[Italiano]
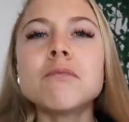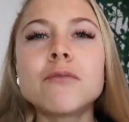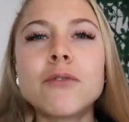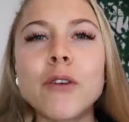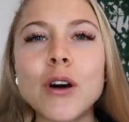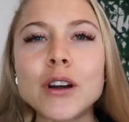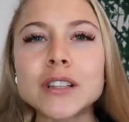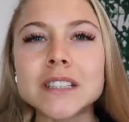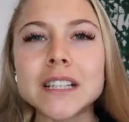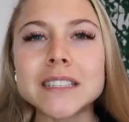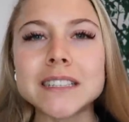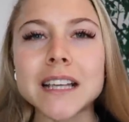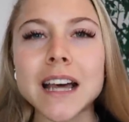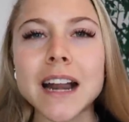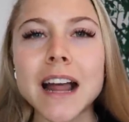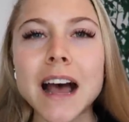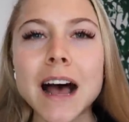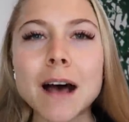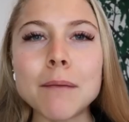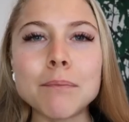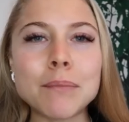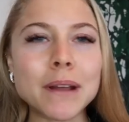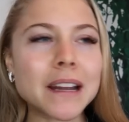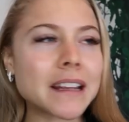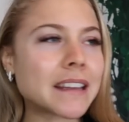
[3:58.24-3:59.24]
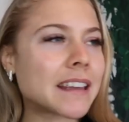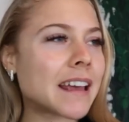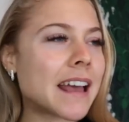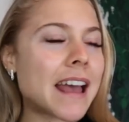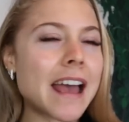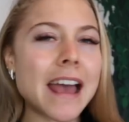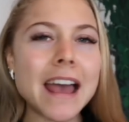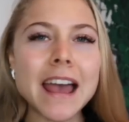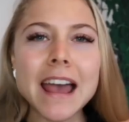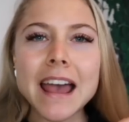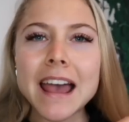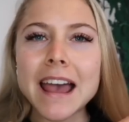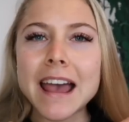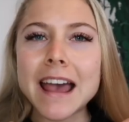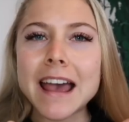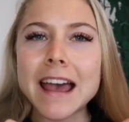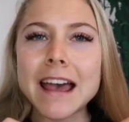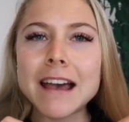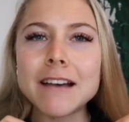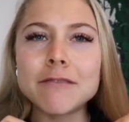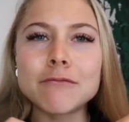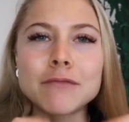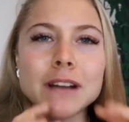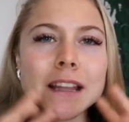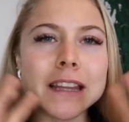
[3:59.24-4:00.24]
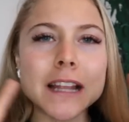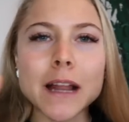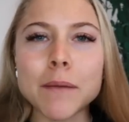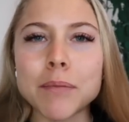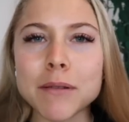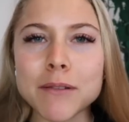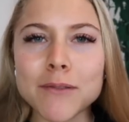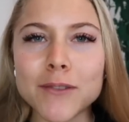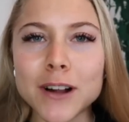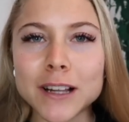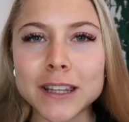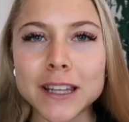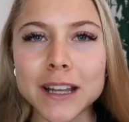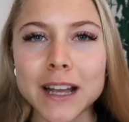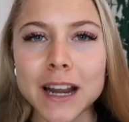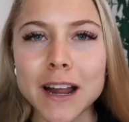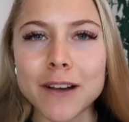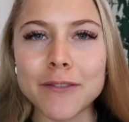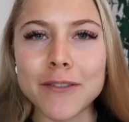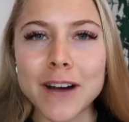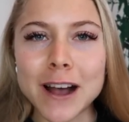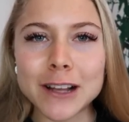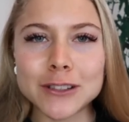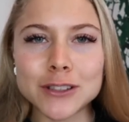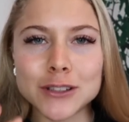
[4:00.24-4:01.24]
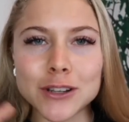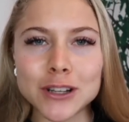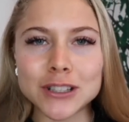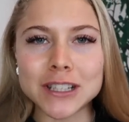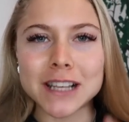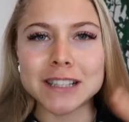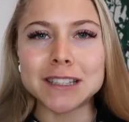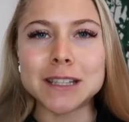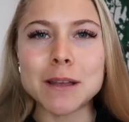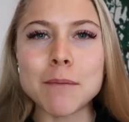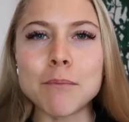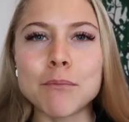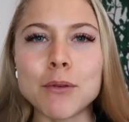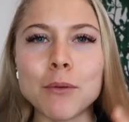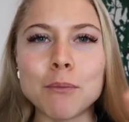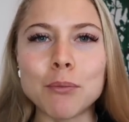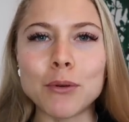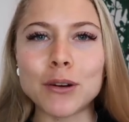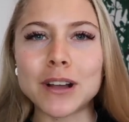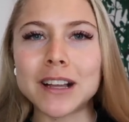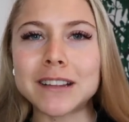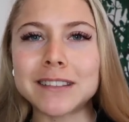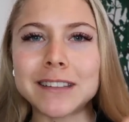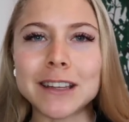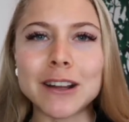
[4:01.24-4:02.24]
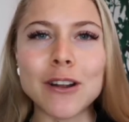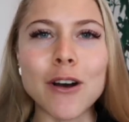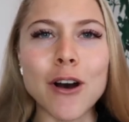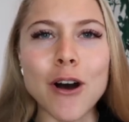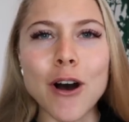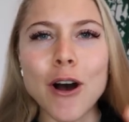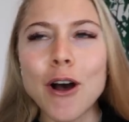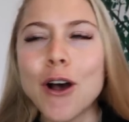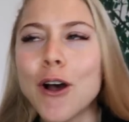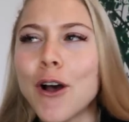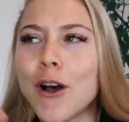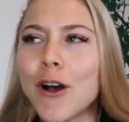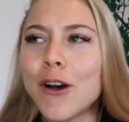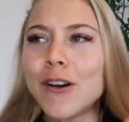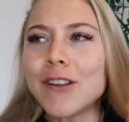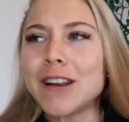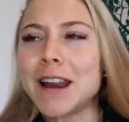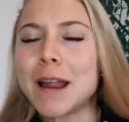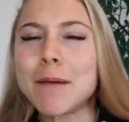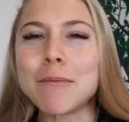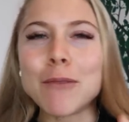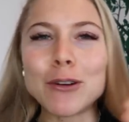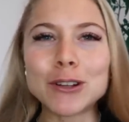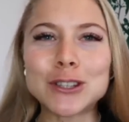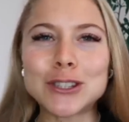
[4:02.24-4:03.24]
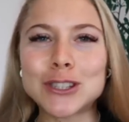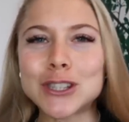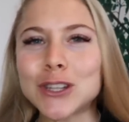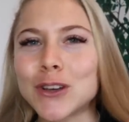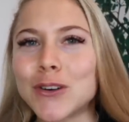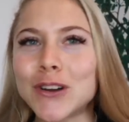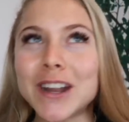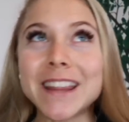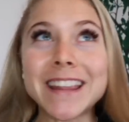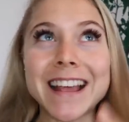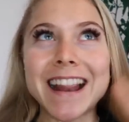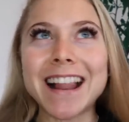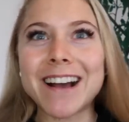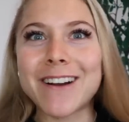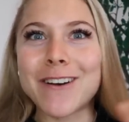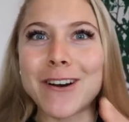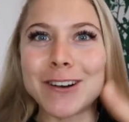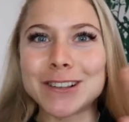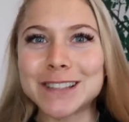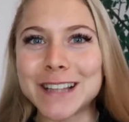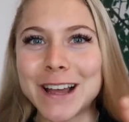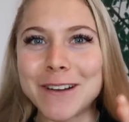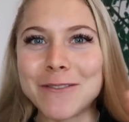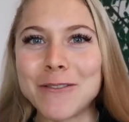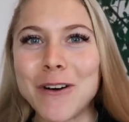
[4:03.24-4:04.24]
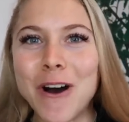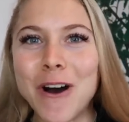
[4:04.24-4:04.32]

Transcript: Forse sarà perché è una delle prime volte che la faccio e c'è sempre un pochettino l'emozione della cosa